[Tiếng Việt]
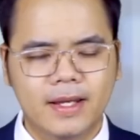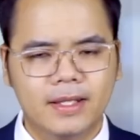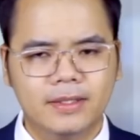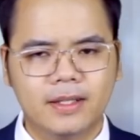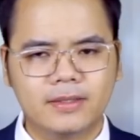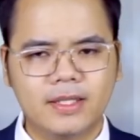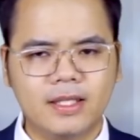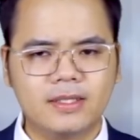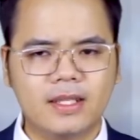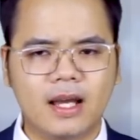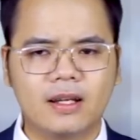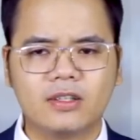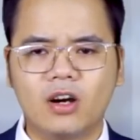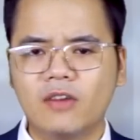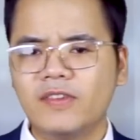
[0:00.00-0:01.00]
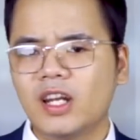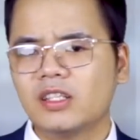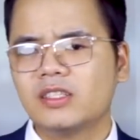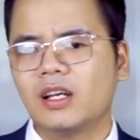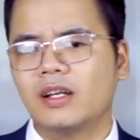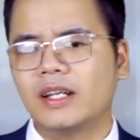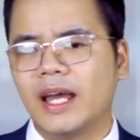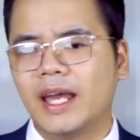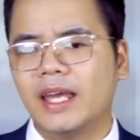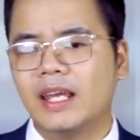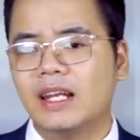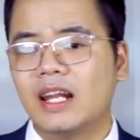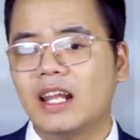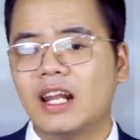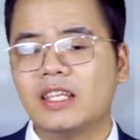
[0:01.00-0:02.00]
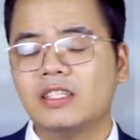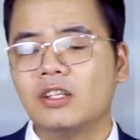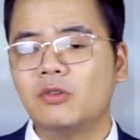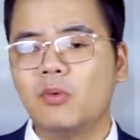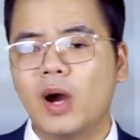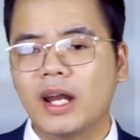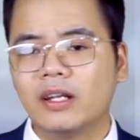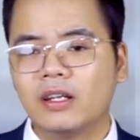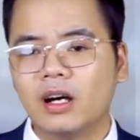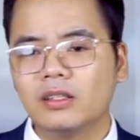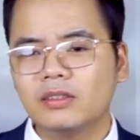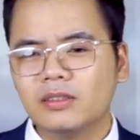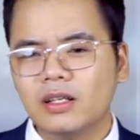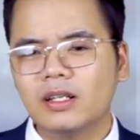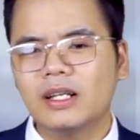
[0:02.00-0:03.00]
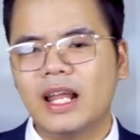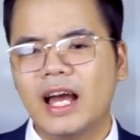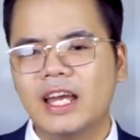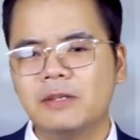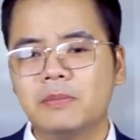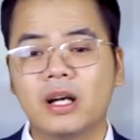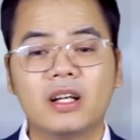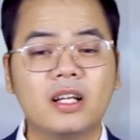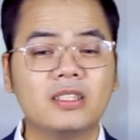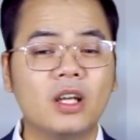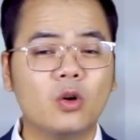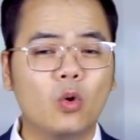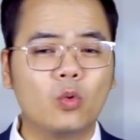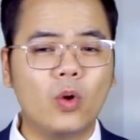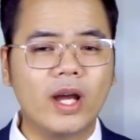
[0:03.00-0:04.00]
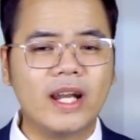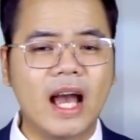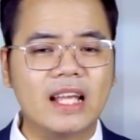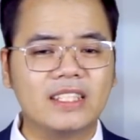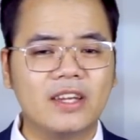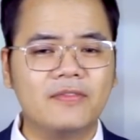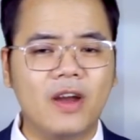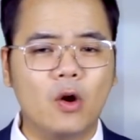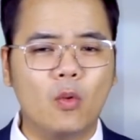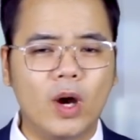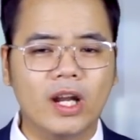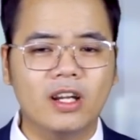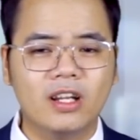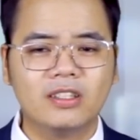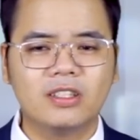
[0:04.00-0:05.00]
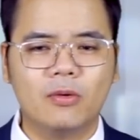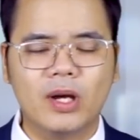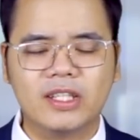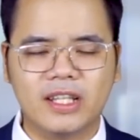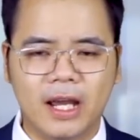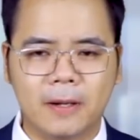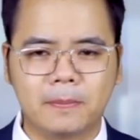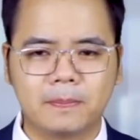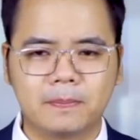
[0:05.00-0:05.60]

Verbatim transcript: Thực chất rằng gói viện trợ này lại là những khoản nợ tương lai mà người dân Ukraine sẽ phải oằn lưng ra hoàn trả.